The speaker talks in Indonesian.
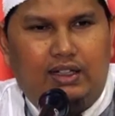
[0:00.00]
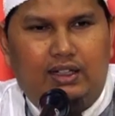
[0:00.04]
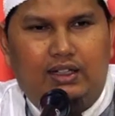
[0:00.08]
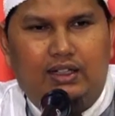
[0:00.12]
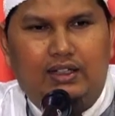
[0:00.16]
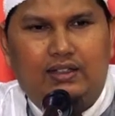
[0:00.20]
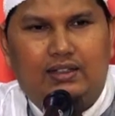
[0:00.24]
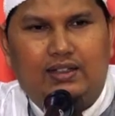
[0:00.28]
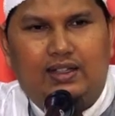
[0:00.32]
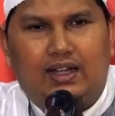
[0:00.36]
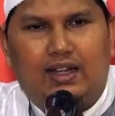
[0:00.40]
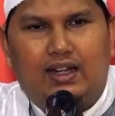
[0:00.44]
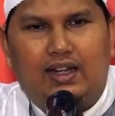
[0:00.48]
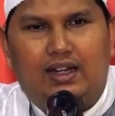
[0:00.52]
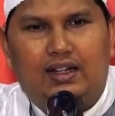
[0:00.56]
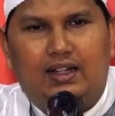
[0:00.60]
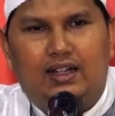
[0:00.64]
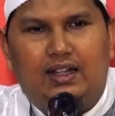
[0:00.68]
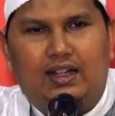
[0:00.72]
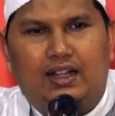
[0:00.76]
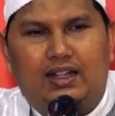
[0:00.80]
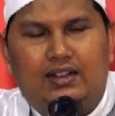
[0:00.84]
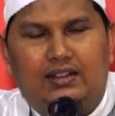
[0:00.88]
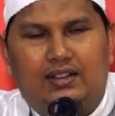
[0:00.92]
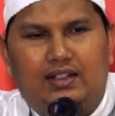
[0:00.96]
Ini
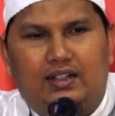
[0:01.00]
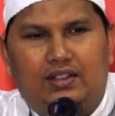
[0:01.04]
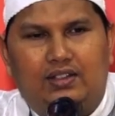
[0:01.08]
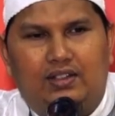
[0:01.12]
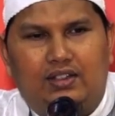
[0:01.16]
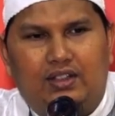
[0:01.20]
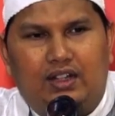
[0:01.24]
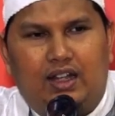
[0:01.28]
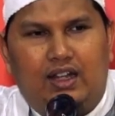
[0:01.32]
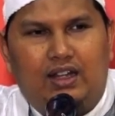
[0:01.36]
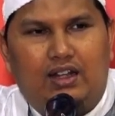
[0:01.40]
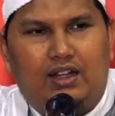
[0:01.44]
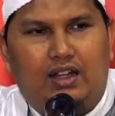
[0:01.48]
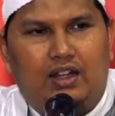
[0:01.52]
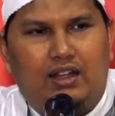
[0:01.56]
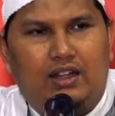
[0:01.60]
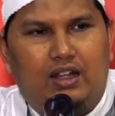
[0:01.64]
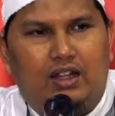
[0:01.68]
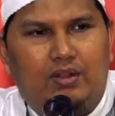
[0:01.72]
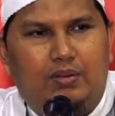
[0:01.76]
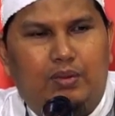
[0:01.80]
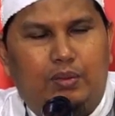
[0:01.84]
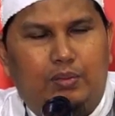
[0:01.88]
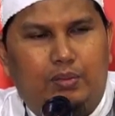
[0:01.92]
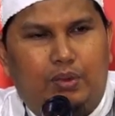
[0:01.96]
sekarang dengan tersirat
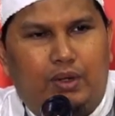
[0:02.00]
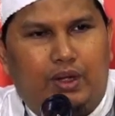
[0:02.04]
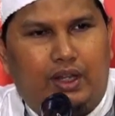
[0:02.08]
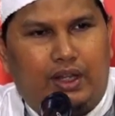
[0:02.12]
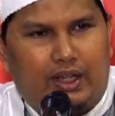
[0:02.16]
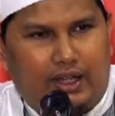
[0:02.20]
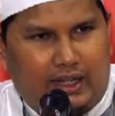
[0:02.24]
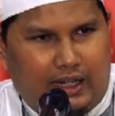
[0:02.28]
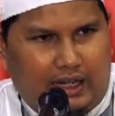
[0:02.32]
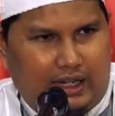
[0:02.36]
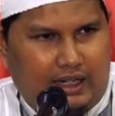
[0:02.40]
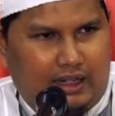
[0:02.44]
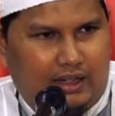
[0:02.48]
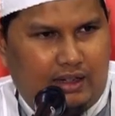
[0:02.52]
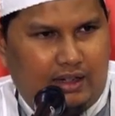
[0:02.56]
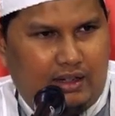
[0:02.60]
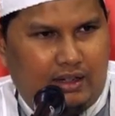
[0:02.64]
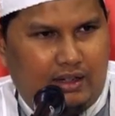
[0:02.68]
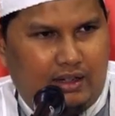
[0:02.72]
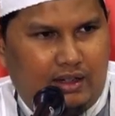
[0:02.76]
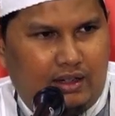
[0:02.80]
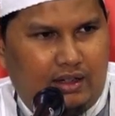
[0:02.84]
Allah membolehkan.